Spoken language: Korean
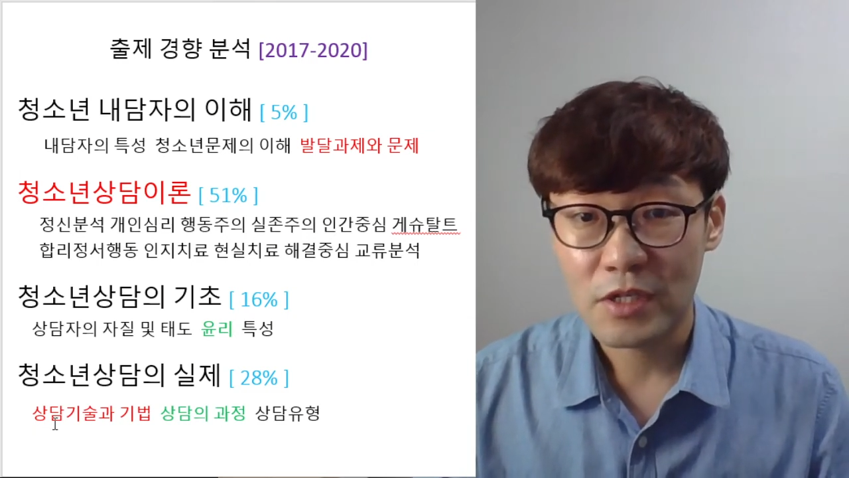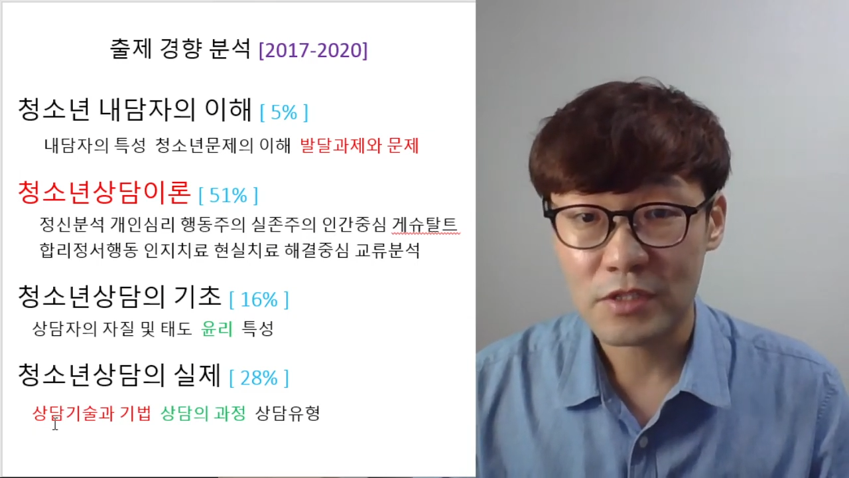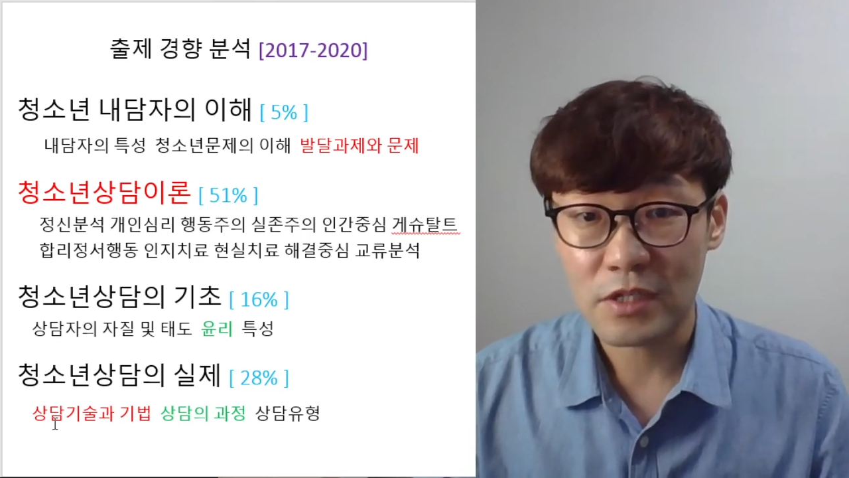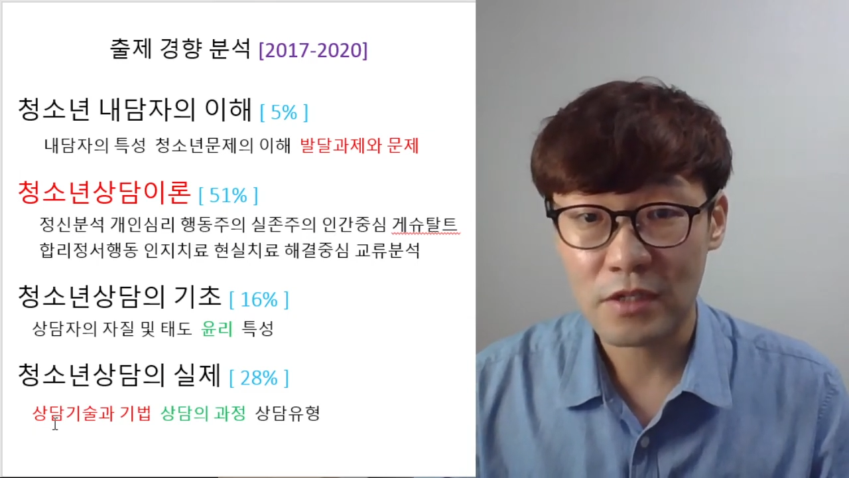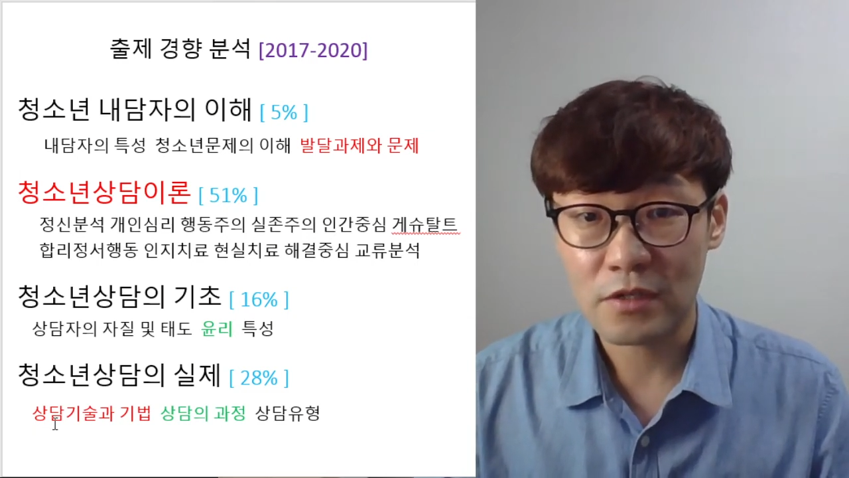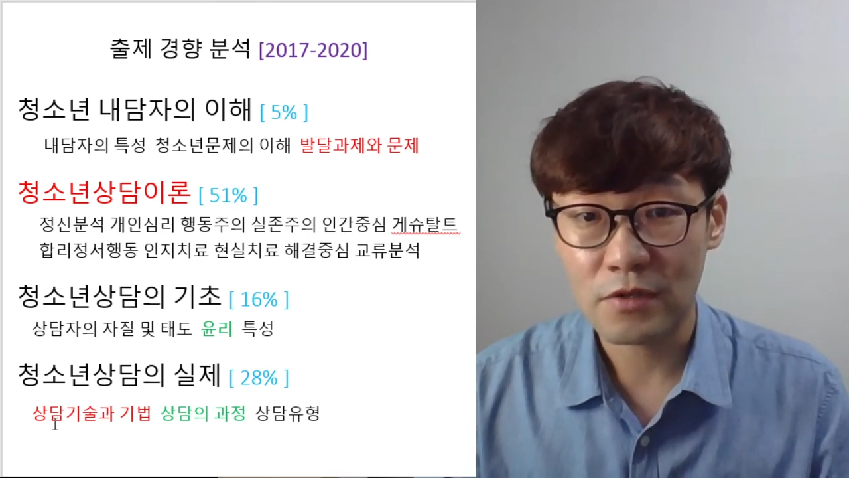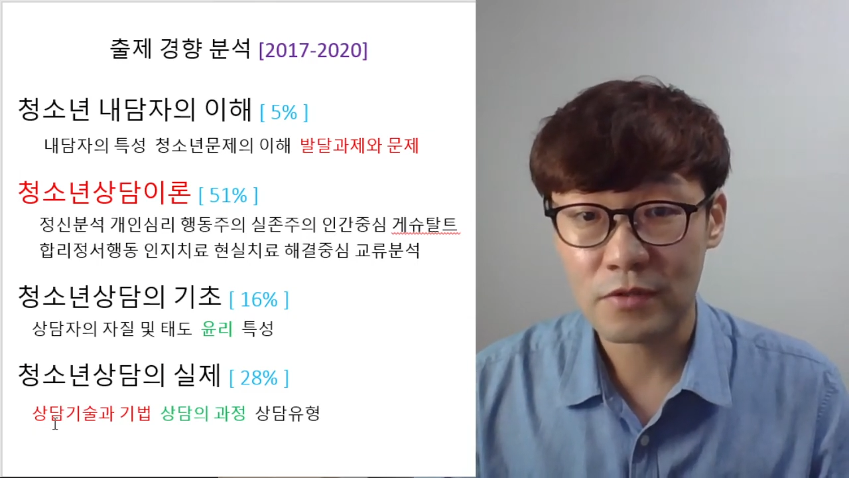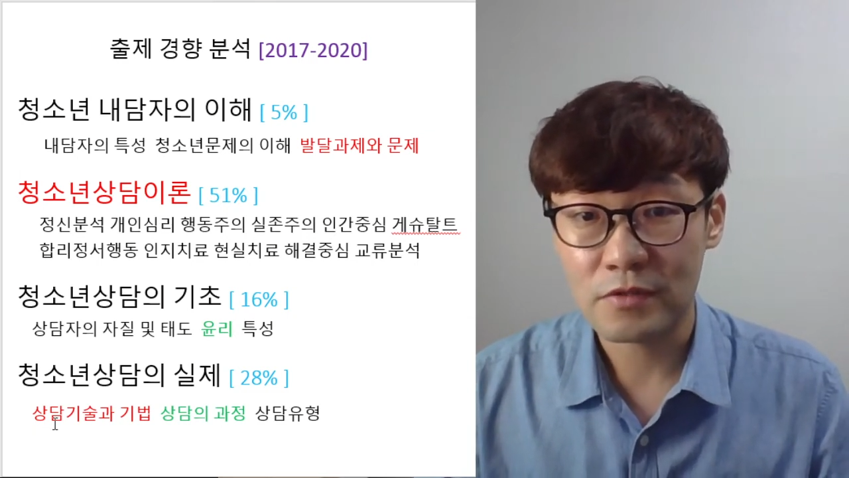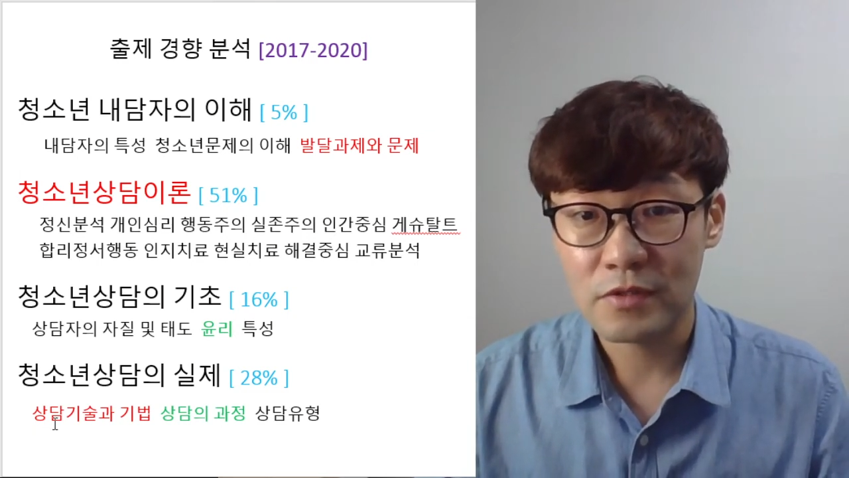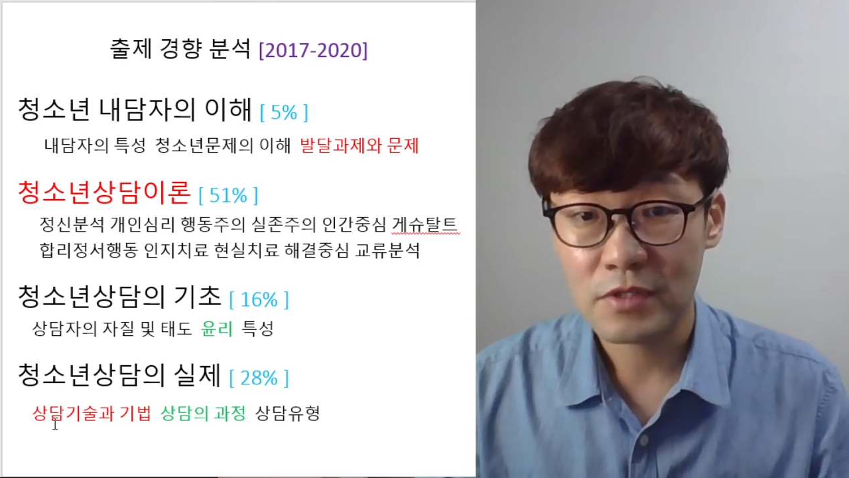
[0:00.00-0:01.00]
이제
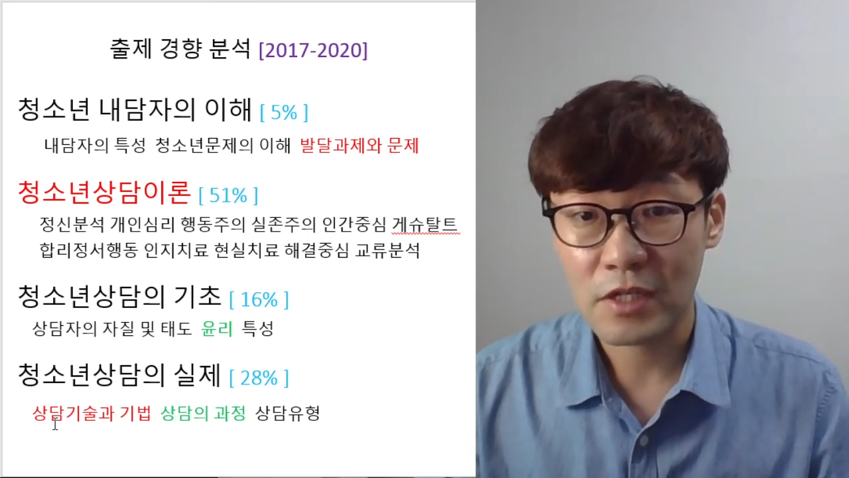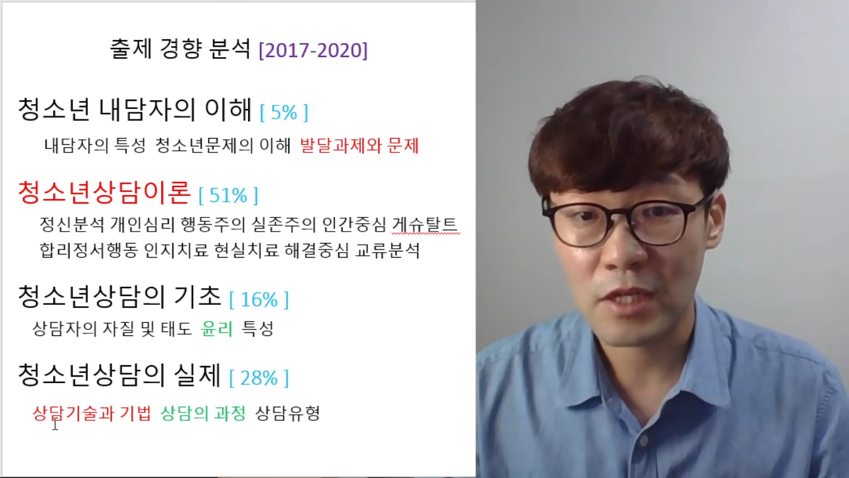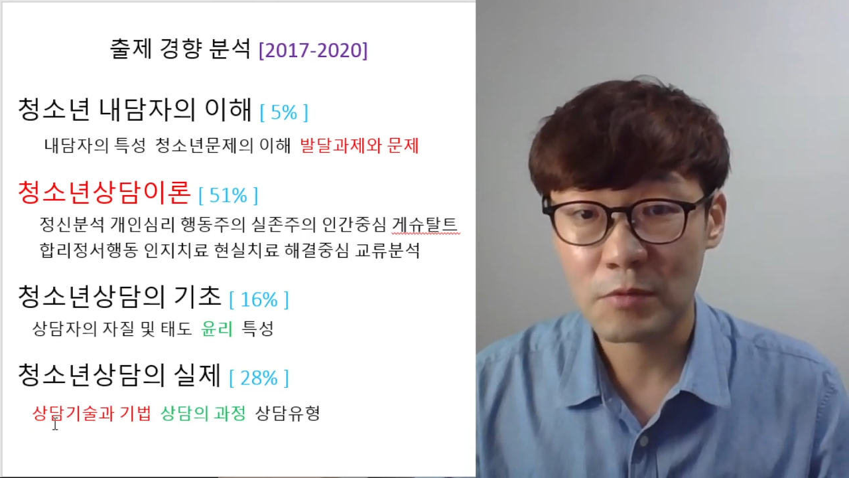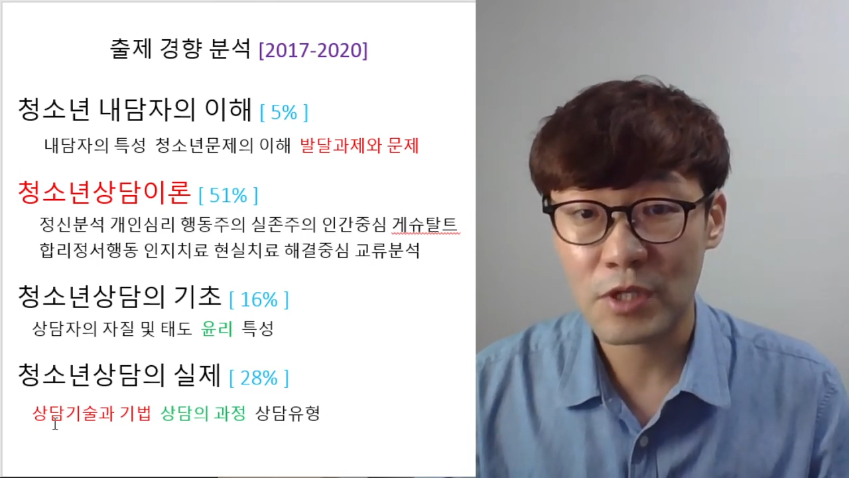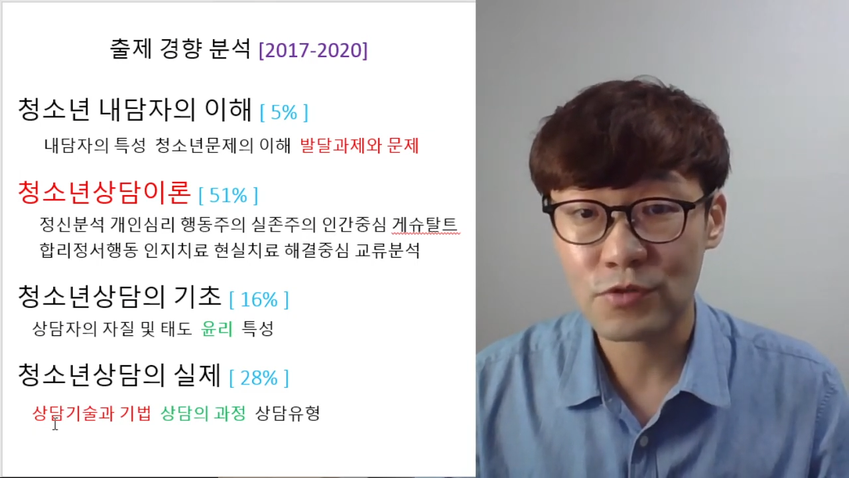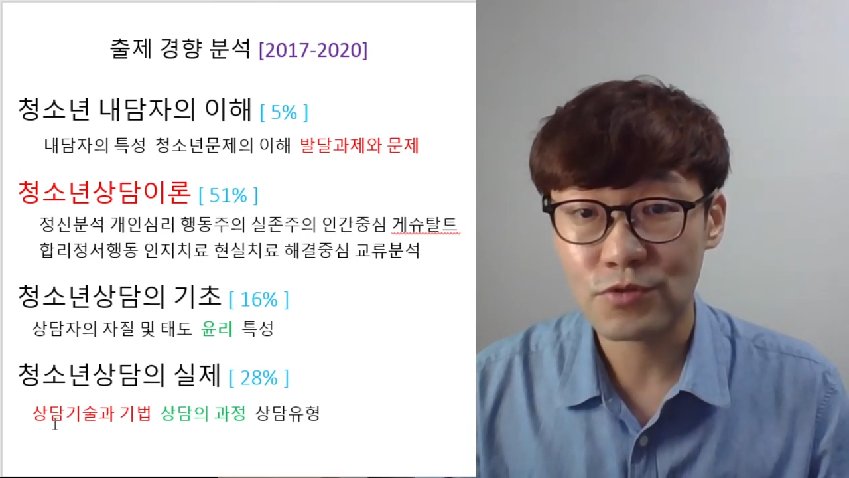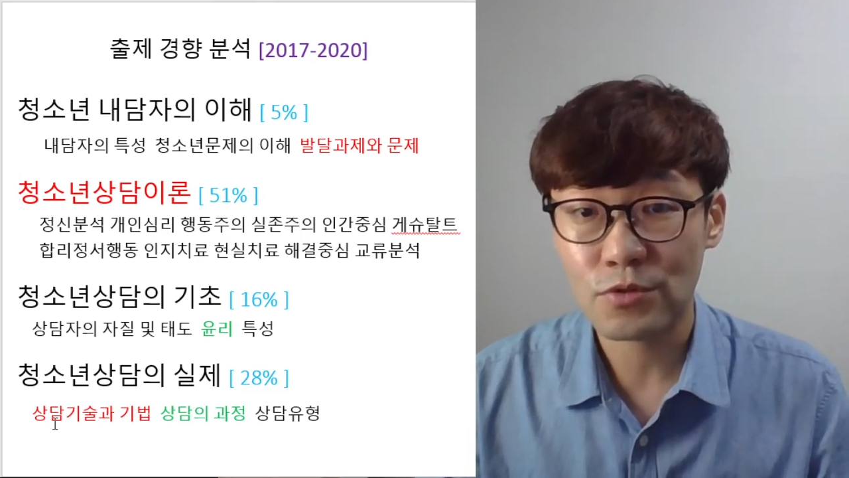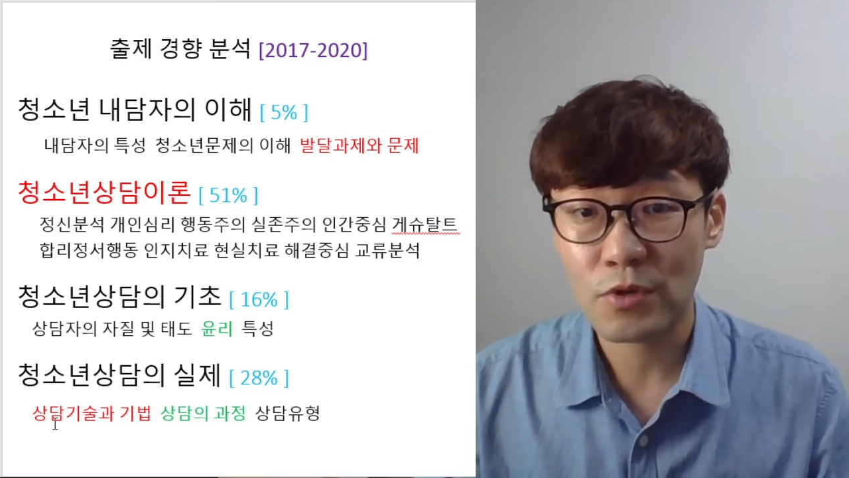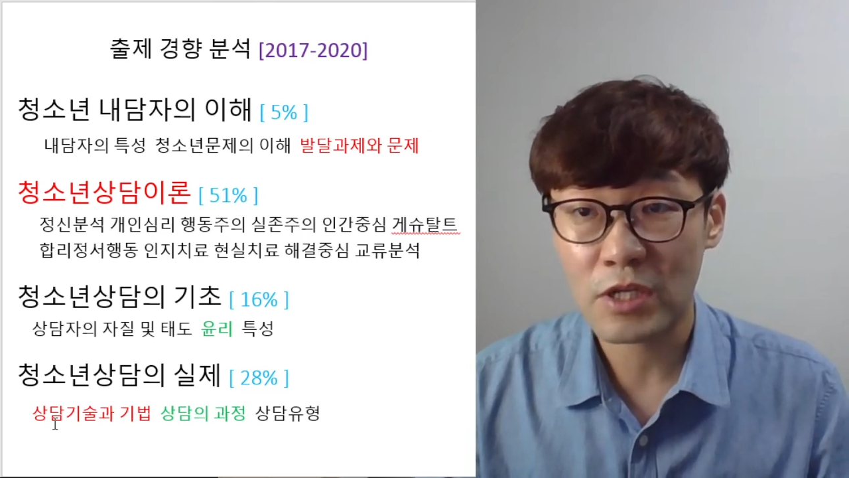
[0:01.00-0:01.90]
이런 상담 기술과